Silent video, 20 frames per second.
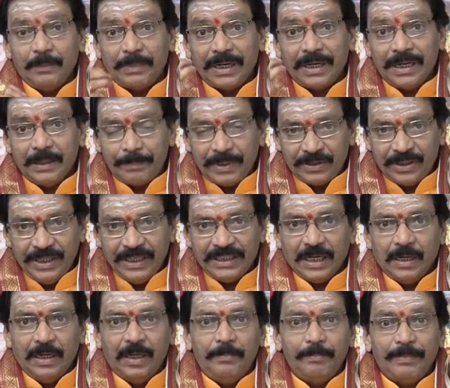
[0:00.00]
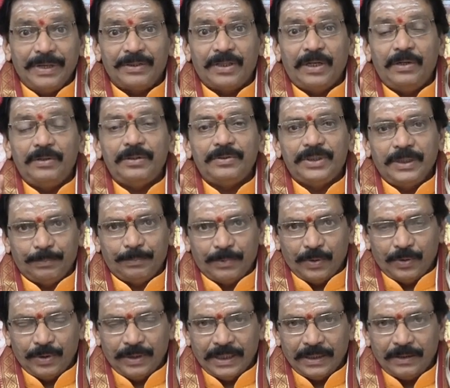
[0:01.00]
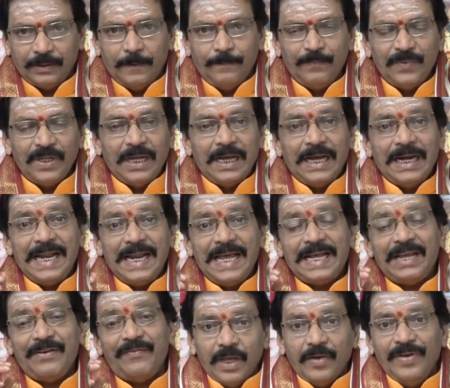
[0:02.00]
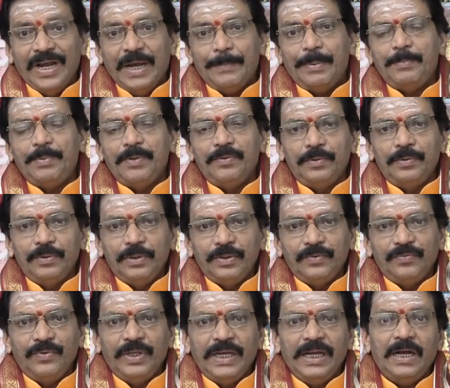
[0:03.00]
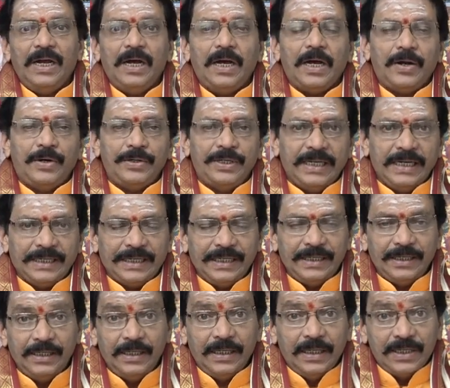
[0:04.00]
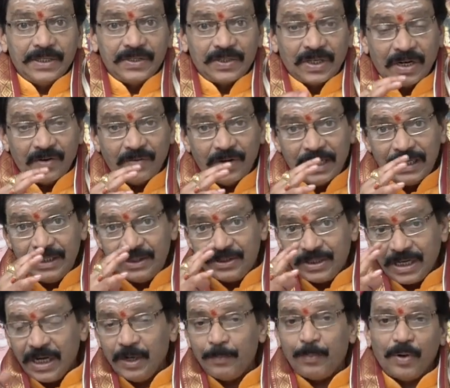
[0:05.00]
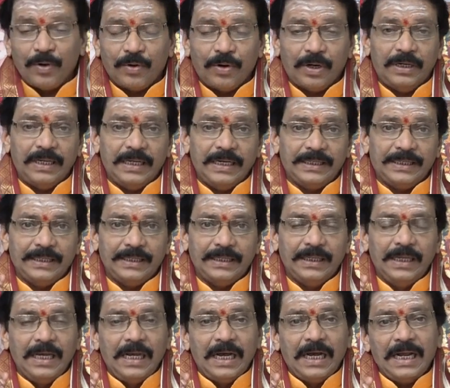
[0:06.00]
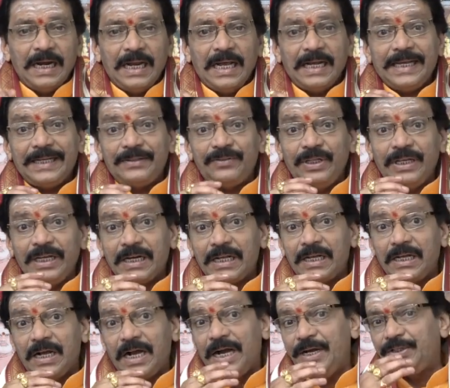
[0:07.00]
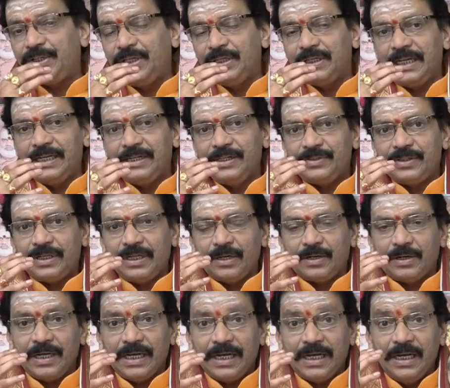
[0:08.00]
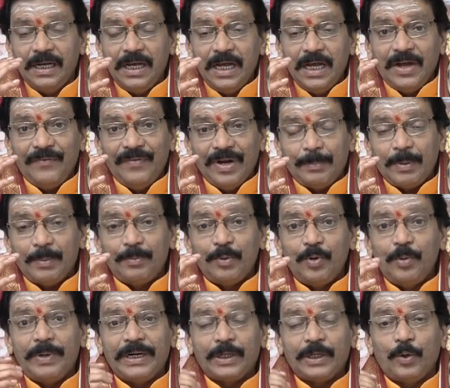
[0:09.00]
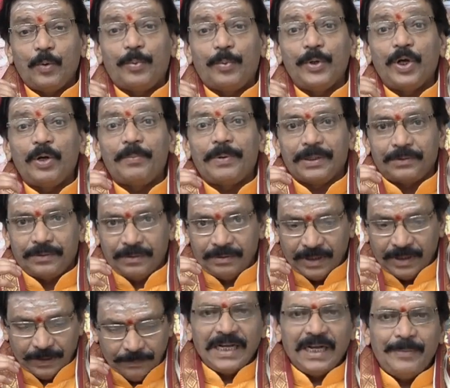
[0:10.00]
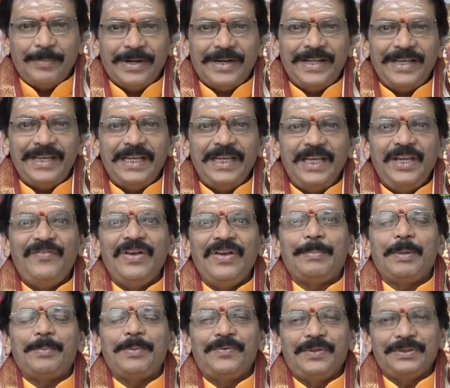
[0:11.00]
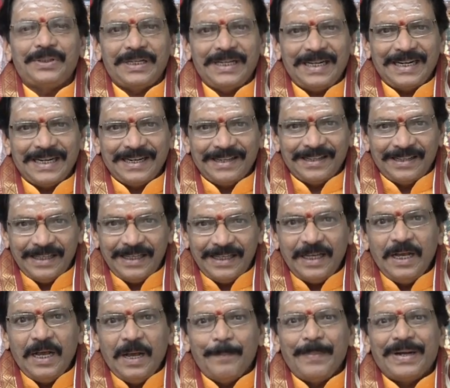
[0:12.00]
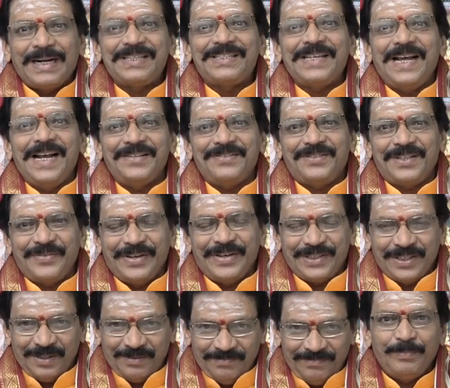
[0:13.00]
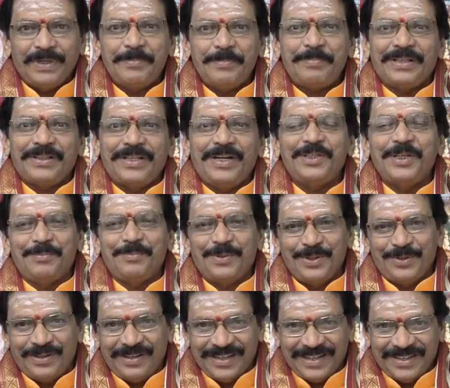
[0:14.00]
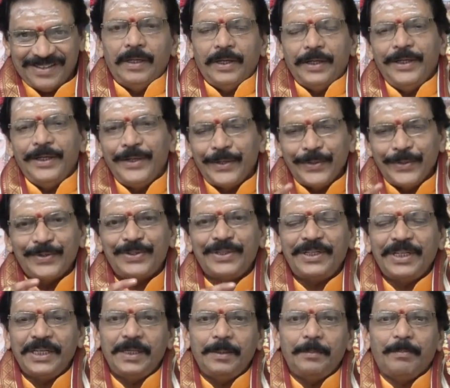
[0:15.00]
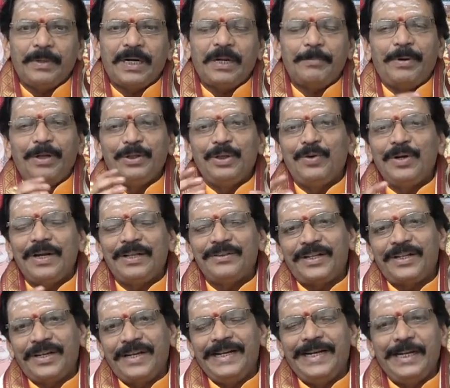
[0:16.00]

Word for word: మన ప్రతీక పెద్దలు చెప్తూ ఉంటారు అలాగే వేప పువ్వు దేహ ఆరోగ్యానికి సర్వారిష్టాలను పోగొట్టడానికి అలాగే దీర్ఘాయుష్ని కలిగించడానికి కూడా వేప పువ్వు మనకి ఉపయోగపడుతుంది కాబట్టి ఈ వేప పువ్వు తినాలన్నది మన శాస్త్రవచనం మన పెద్దలు చెప్తూ ఉంటారు ఈ రోజుని మన బంధువులందరినీ